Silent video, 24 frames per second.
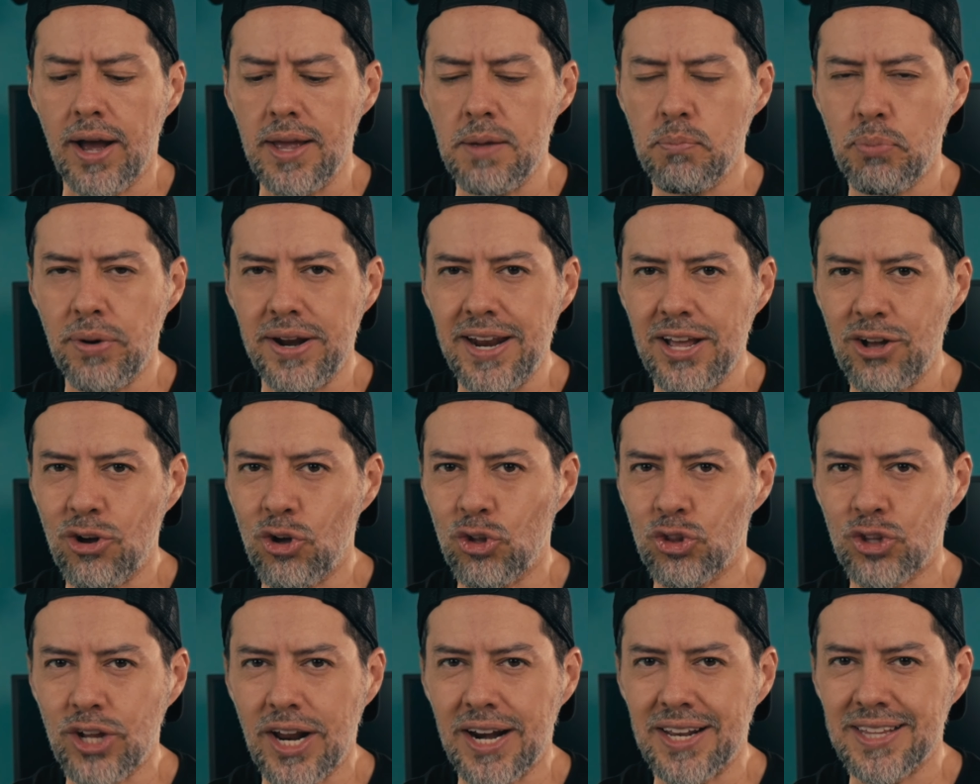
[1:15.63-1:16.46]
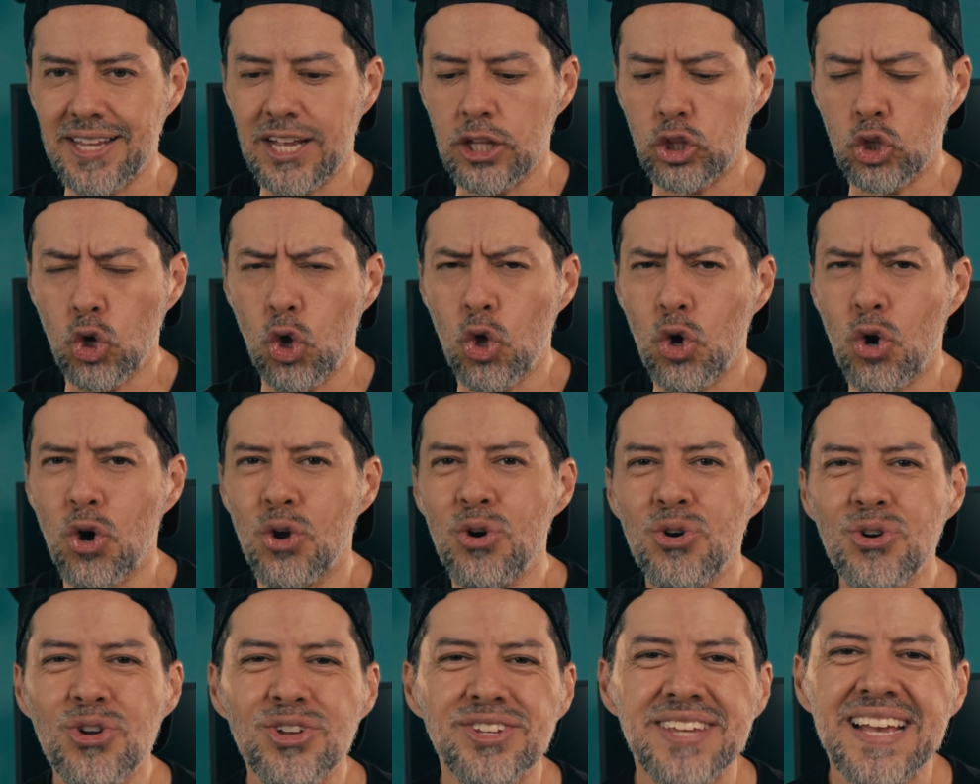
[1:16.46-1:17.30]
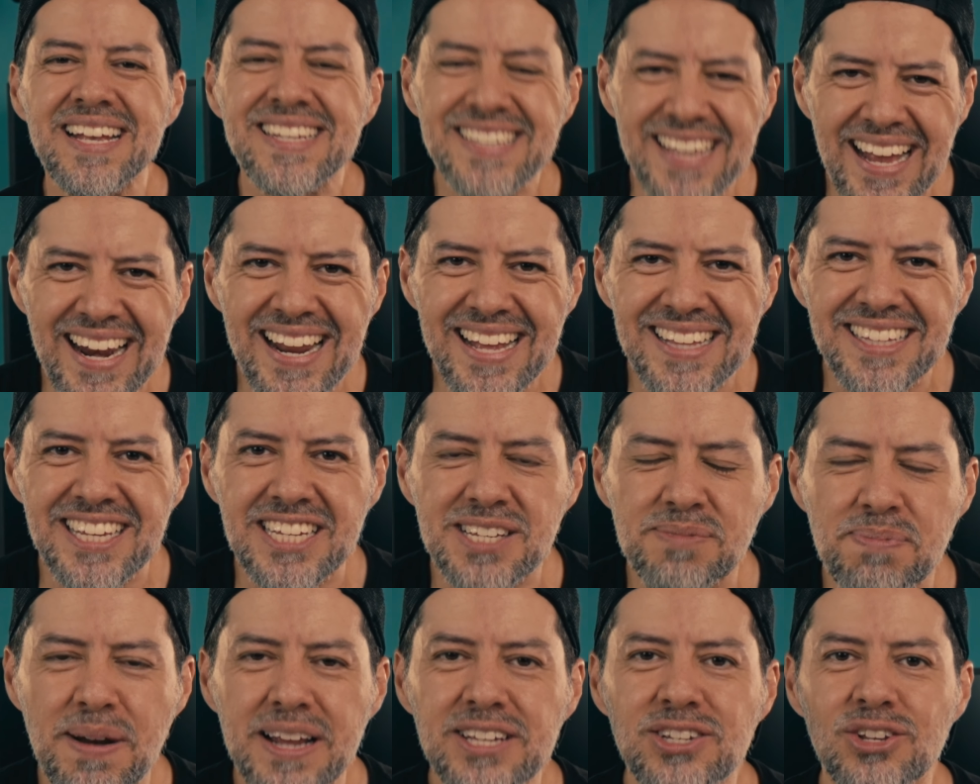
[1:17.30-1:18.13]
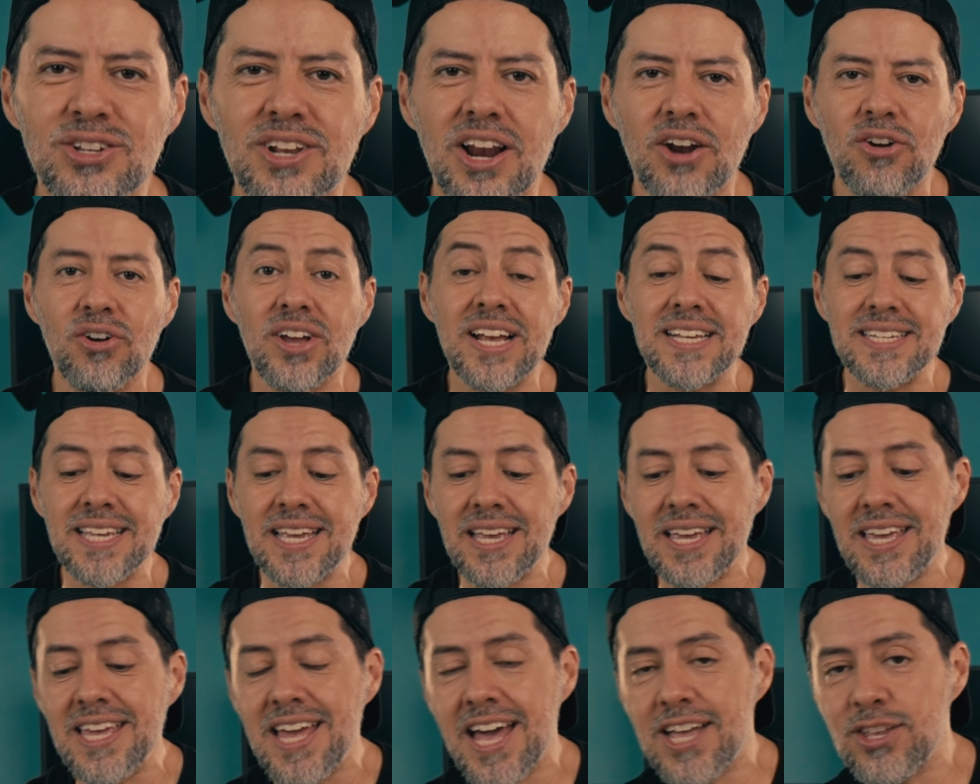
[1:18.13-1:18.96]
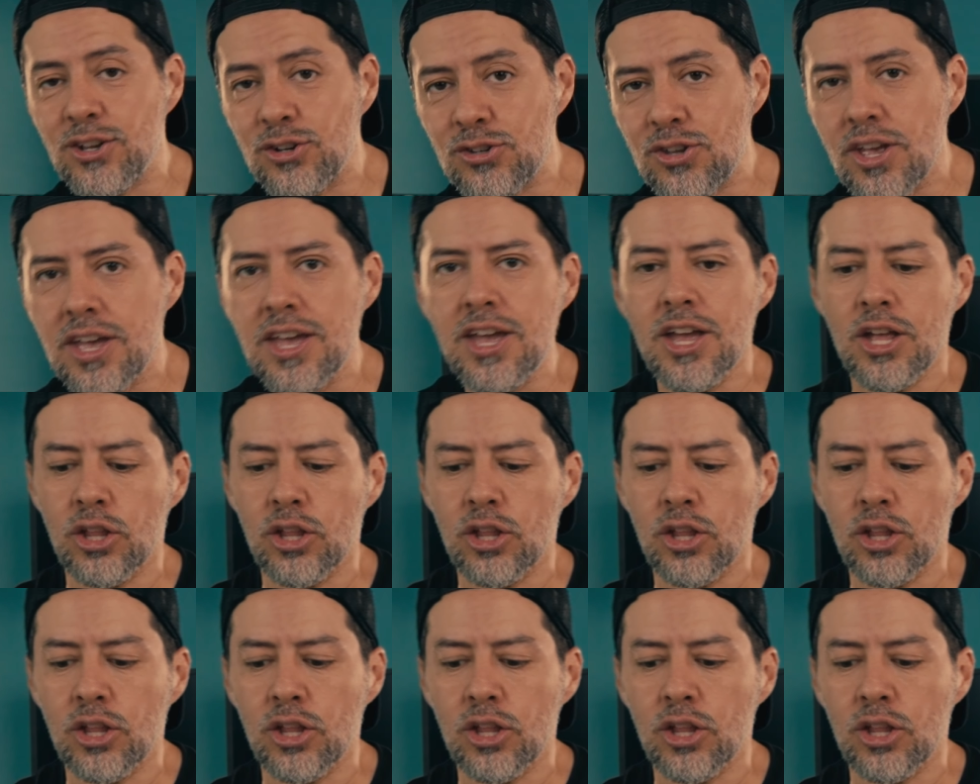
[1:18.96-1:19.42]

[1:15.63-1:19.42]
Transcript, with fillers: Ahí pueden encontrar de todo con unos excelentes precios, claro que sí, y ellos